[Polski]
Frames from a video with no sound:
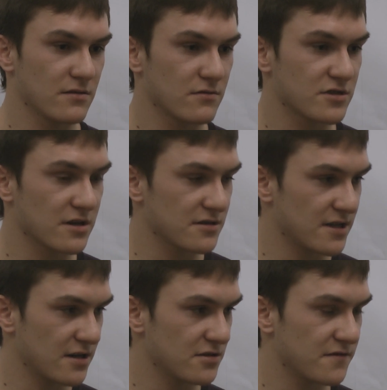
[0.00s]
dużego
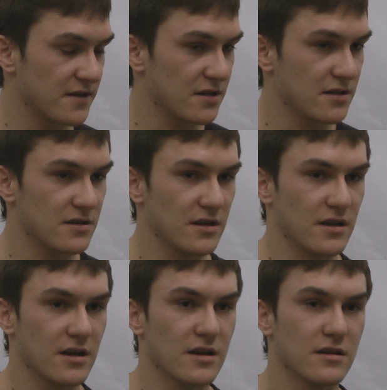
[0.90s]
zaangażowania na
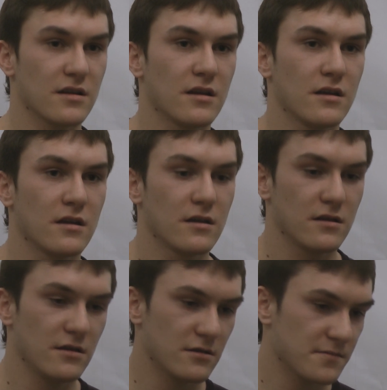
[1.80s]
treningach
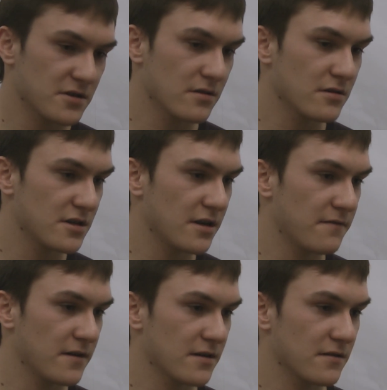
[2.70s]
i to przenosi
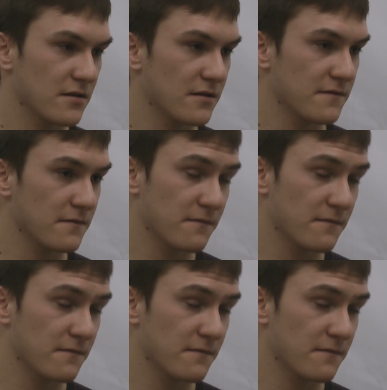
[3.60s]
efekt y,